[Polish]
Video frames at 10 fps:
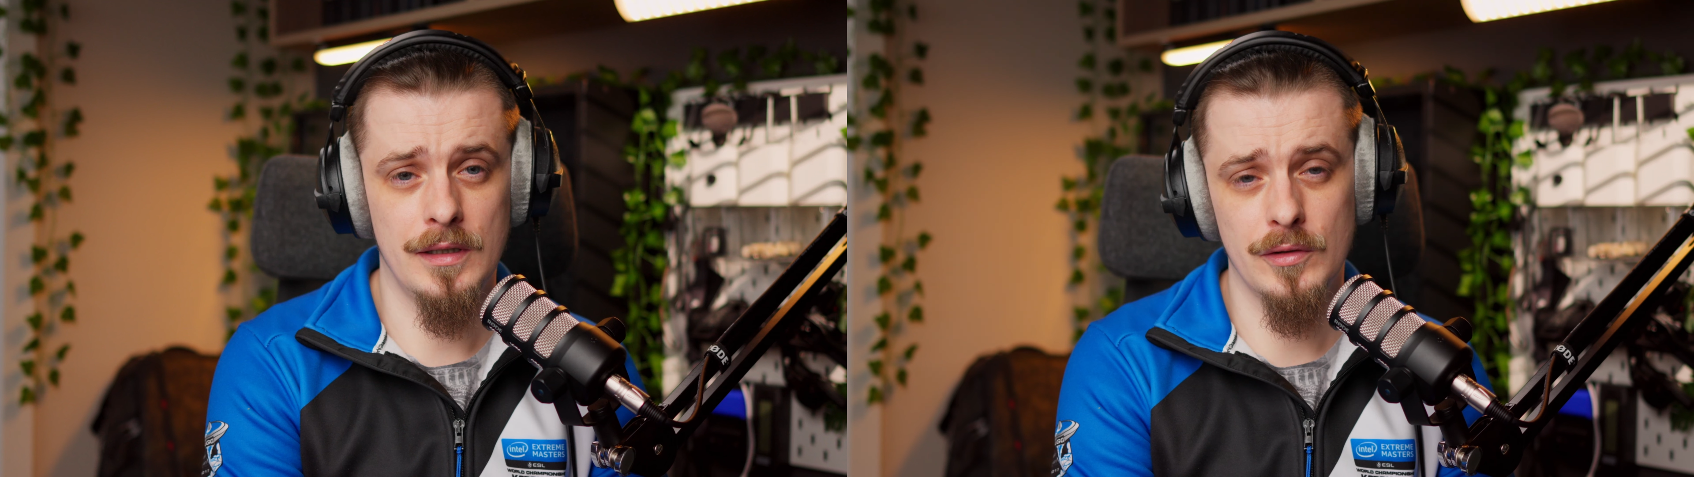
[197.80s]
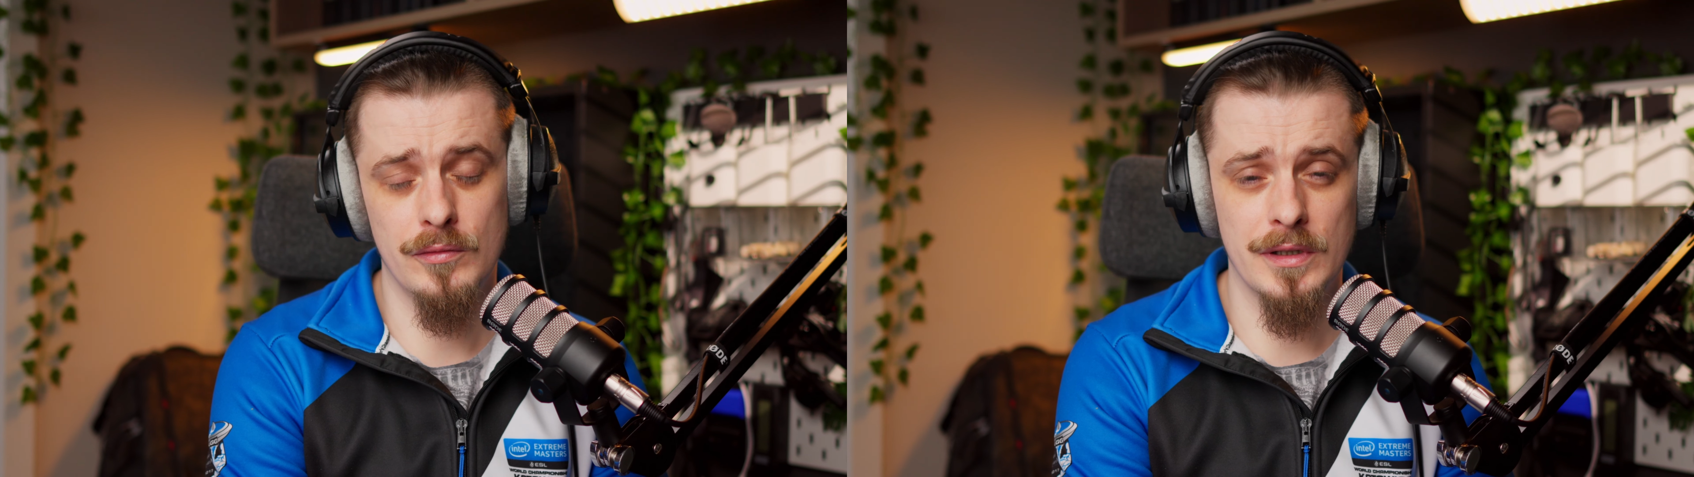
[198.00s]
a
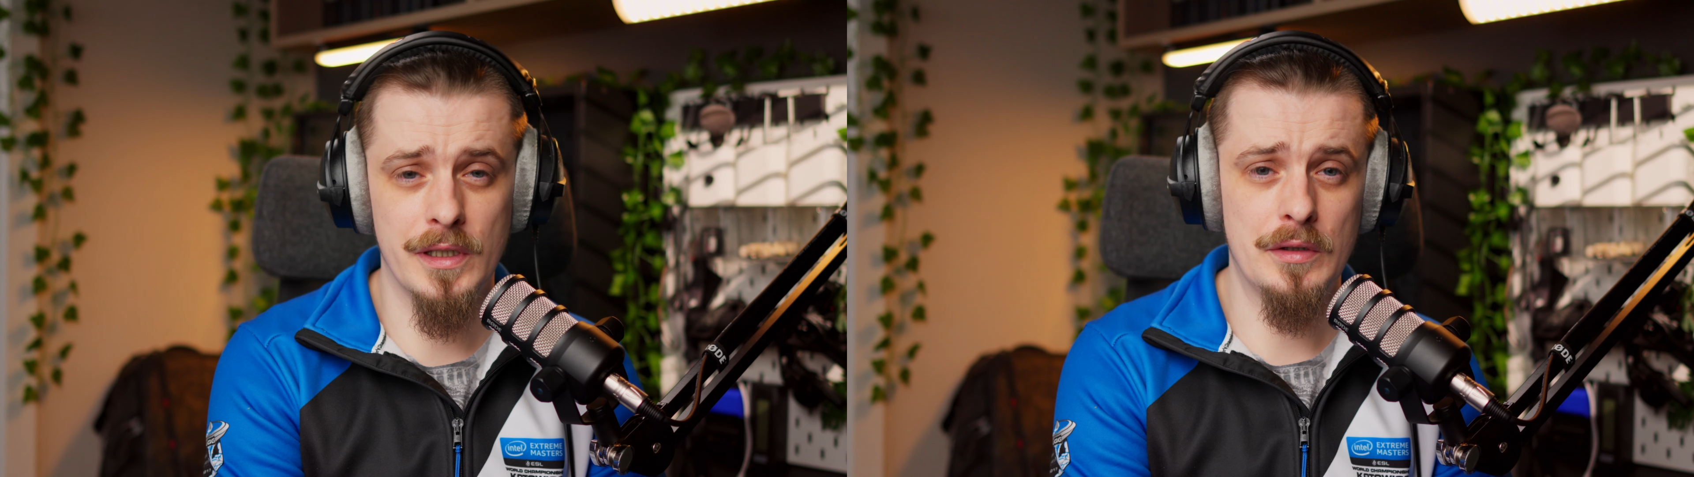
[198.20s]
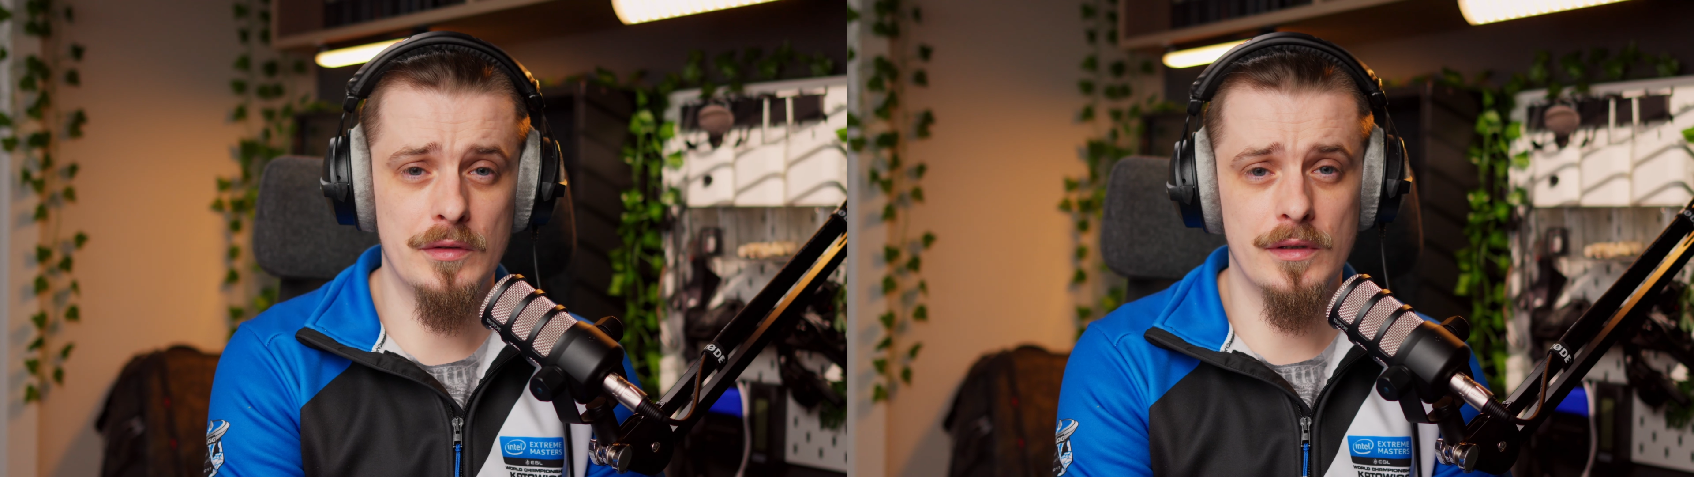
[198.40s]

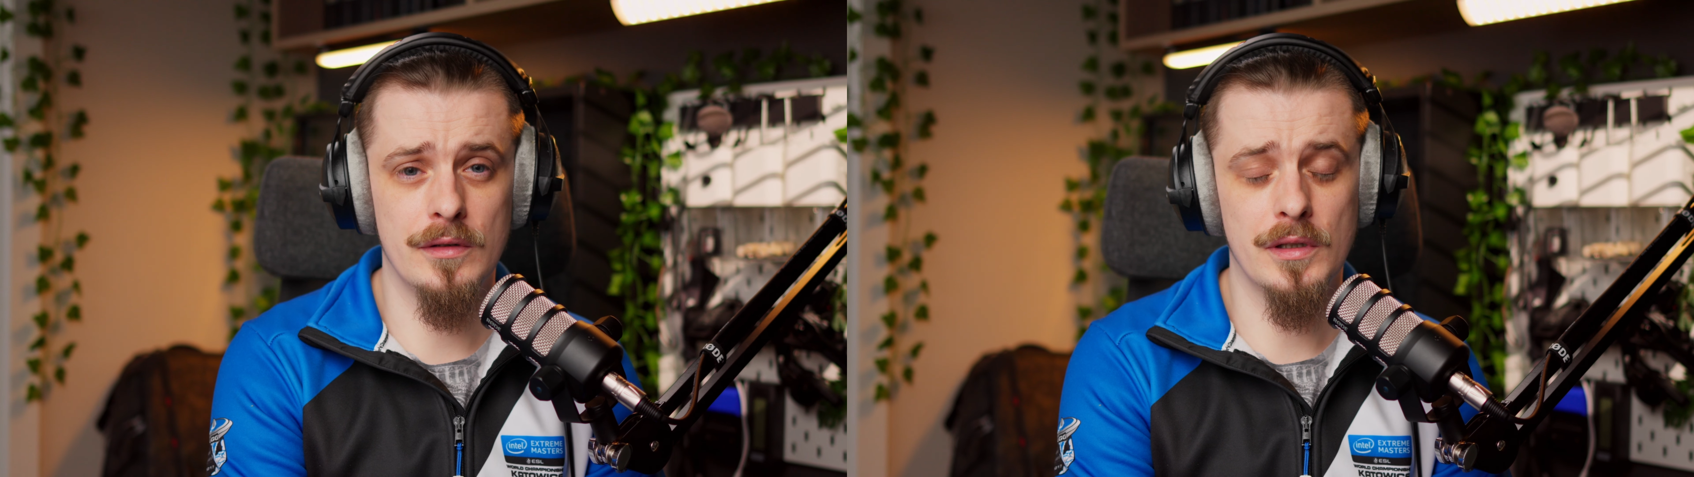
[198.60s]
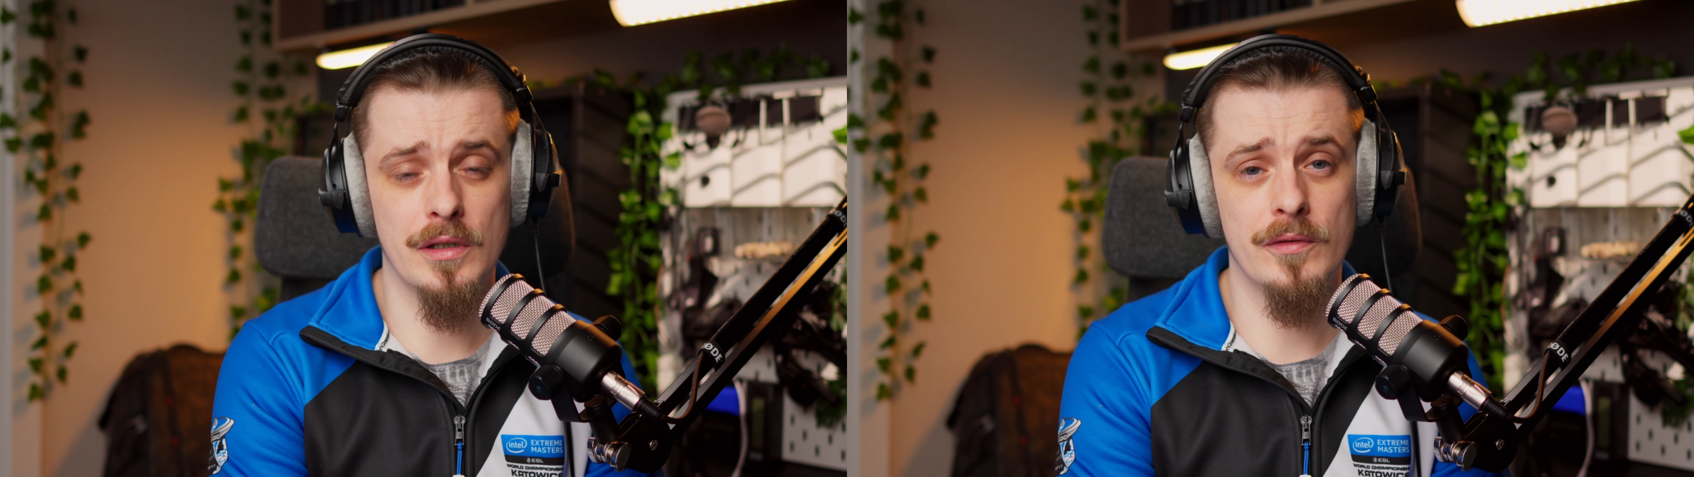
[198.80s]
dokładając
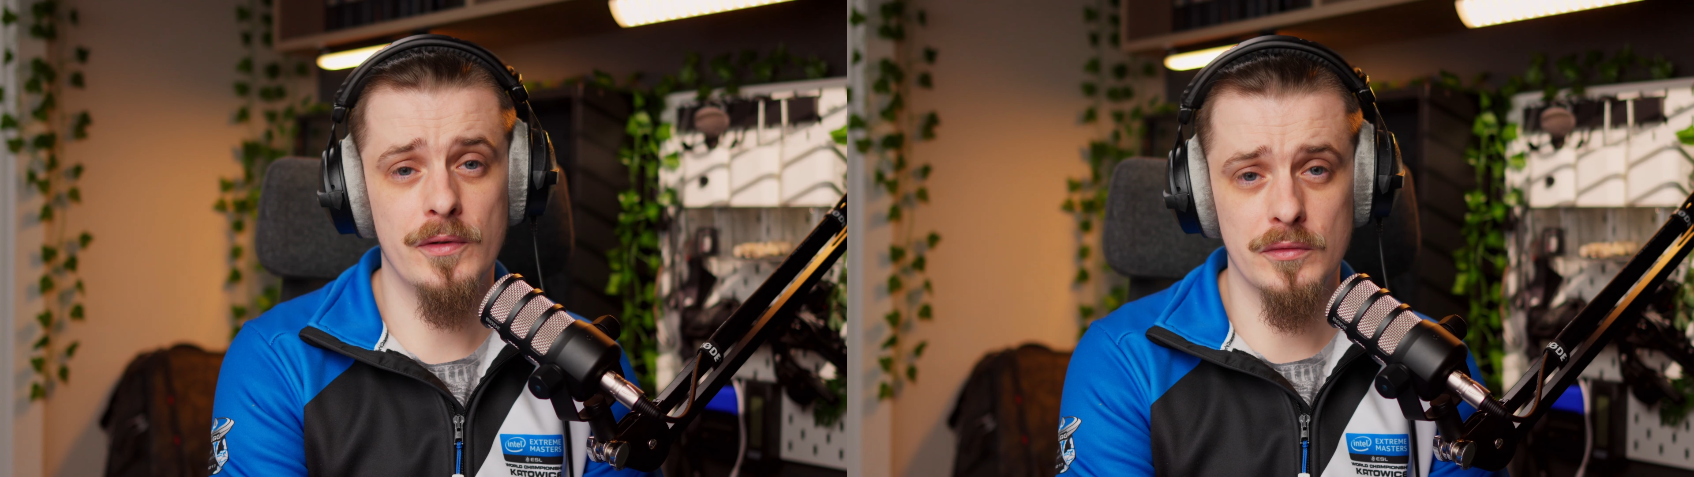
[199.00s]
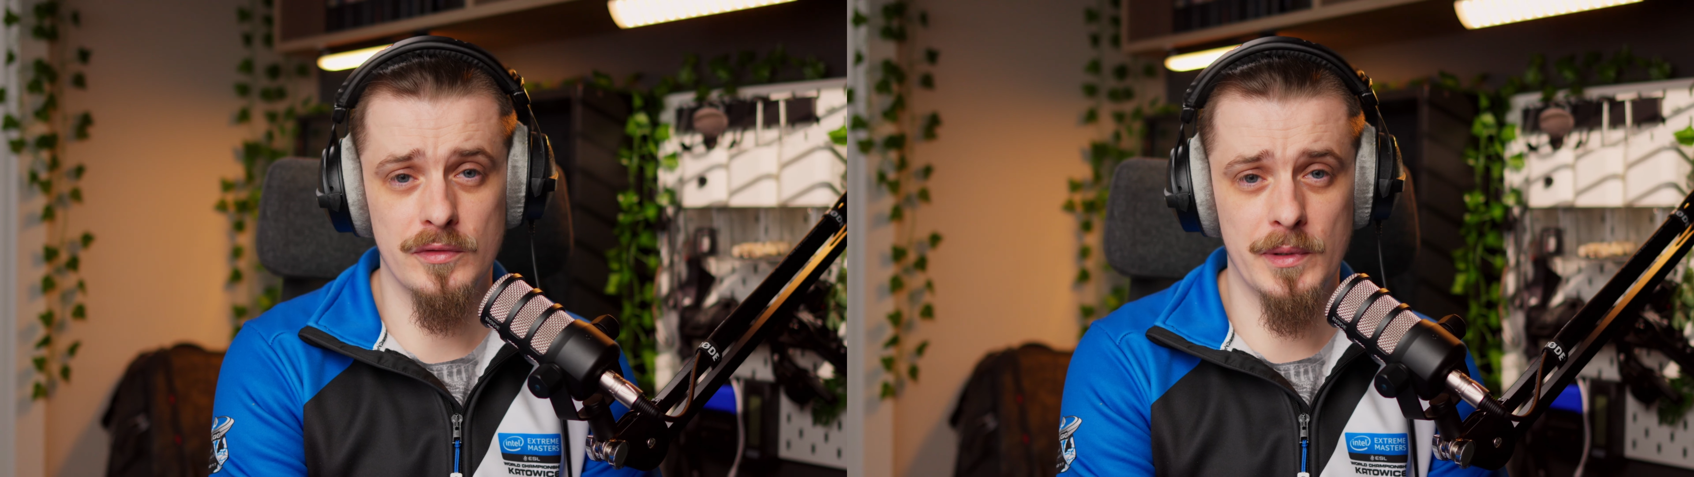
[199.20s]
do tego
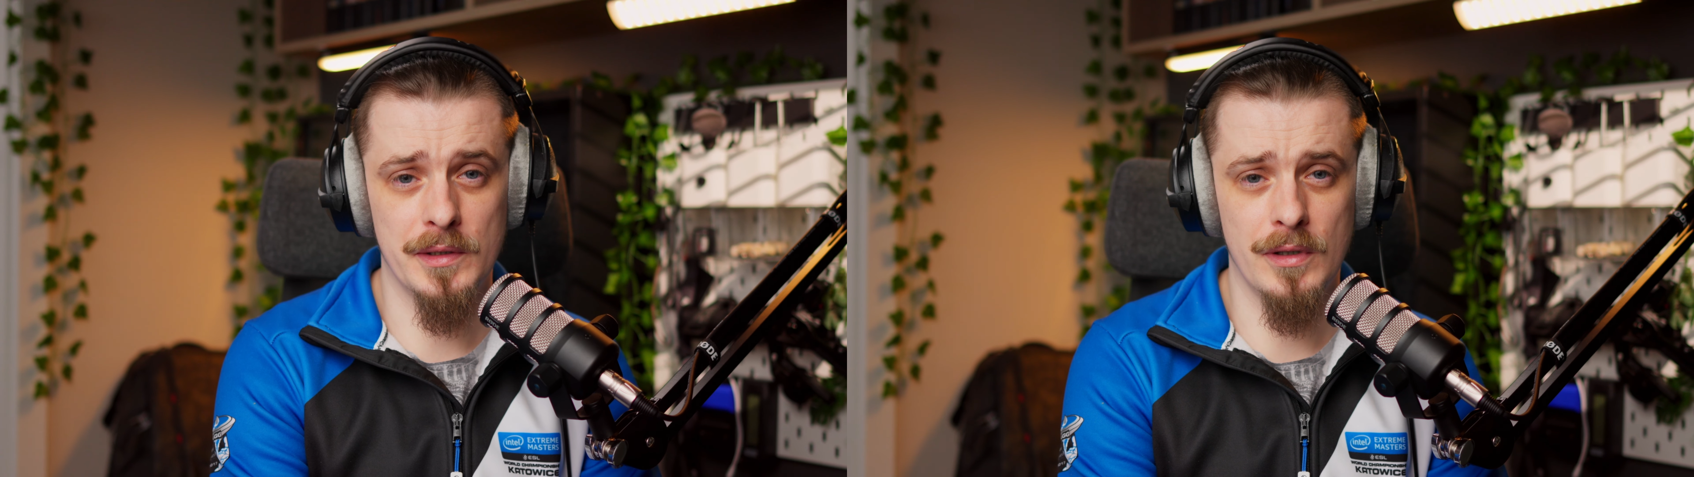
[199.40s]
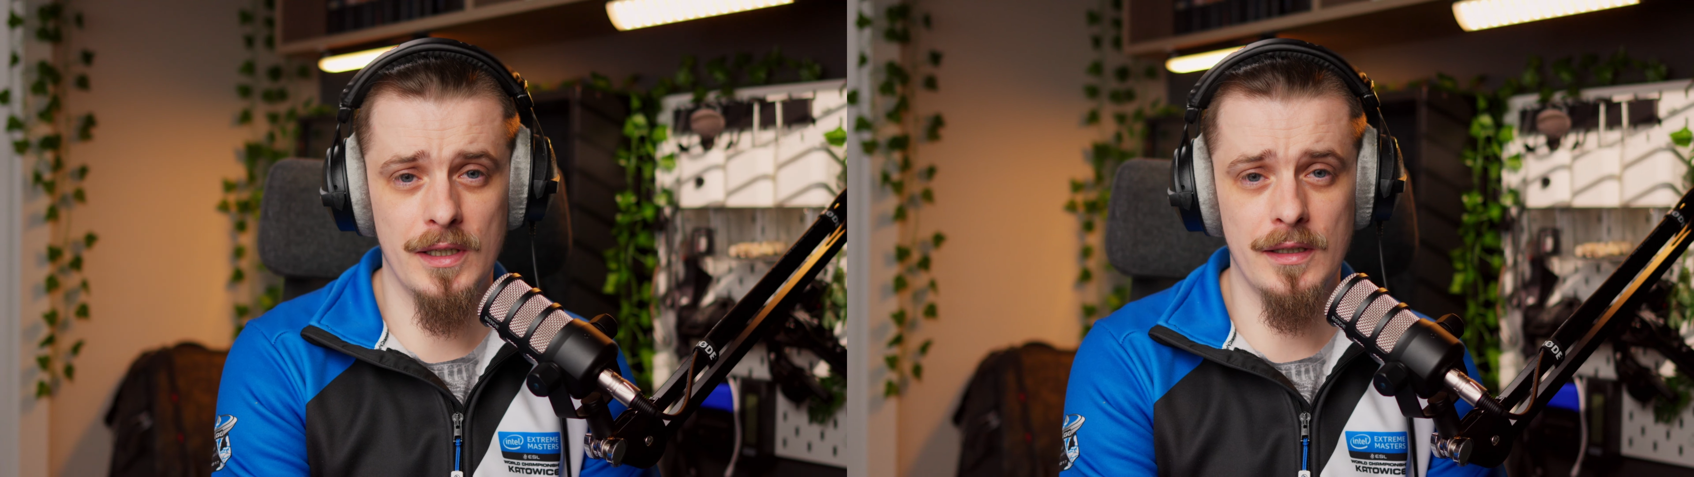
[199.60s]
focus by
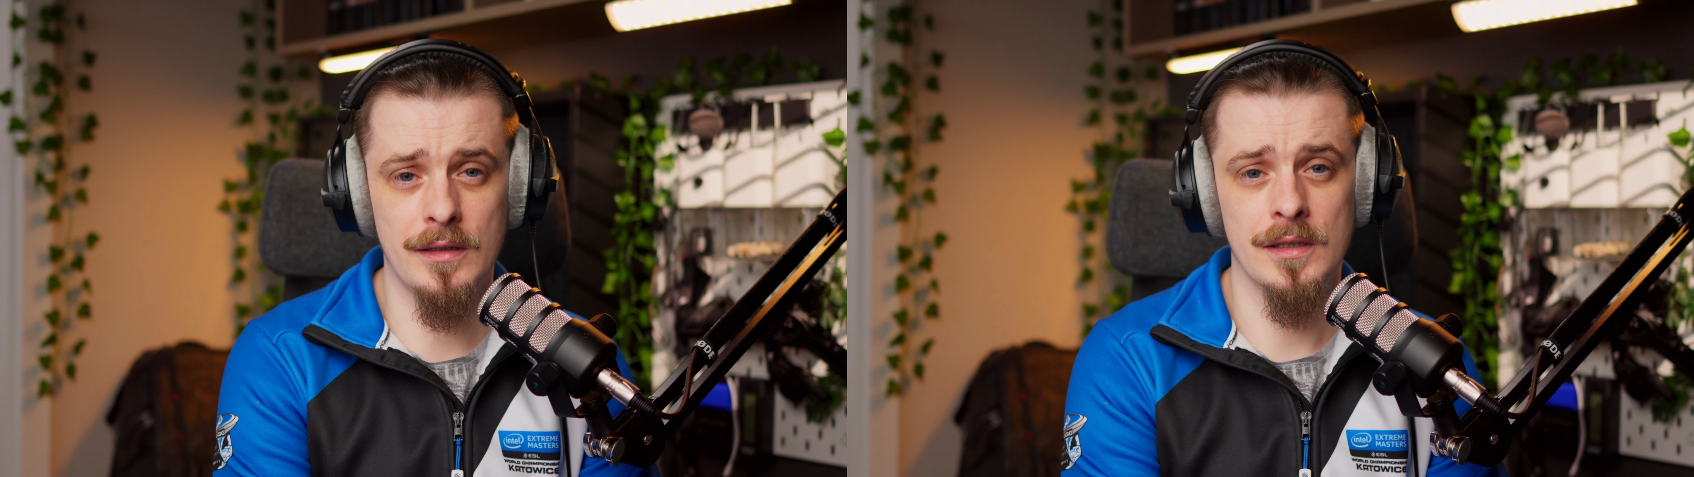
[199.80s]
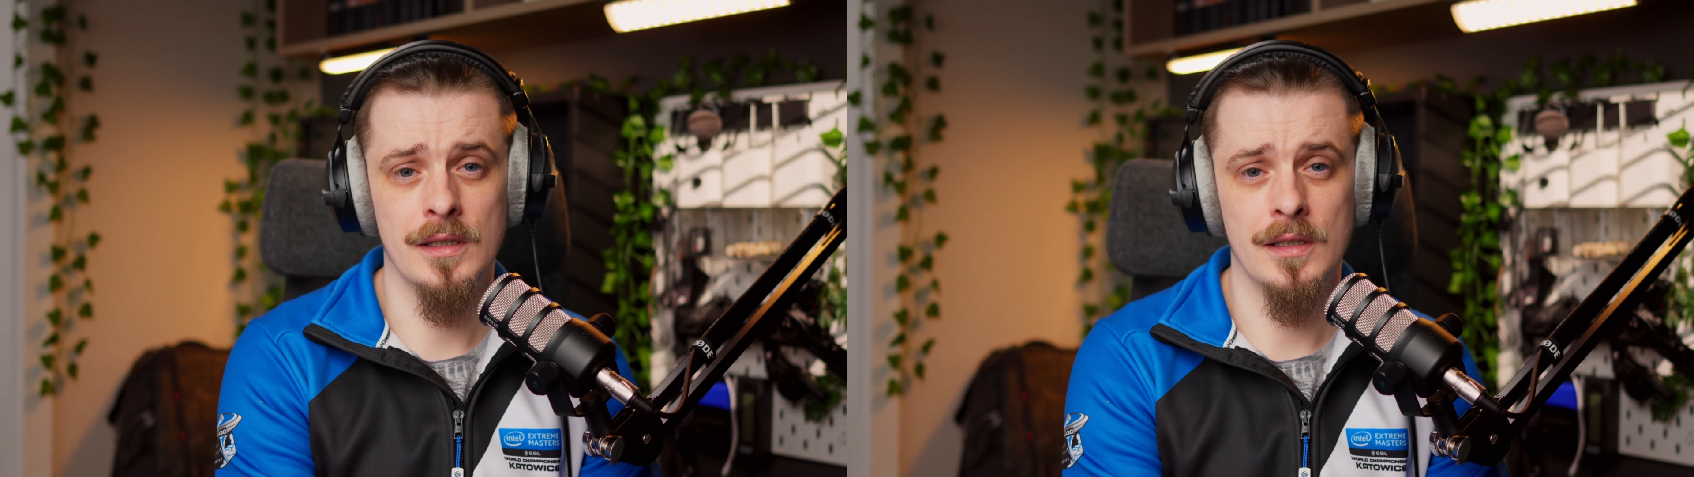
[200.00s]
wire,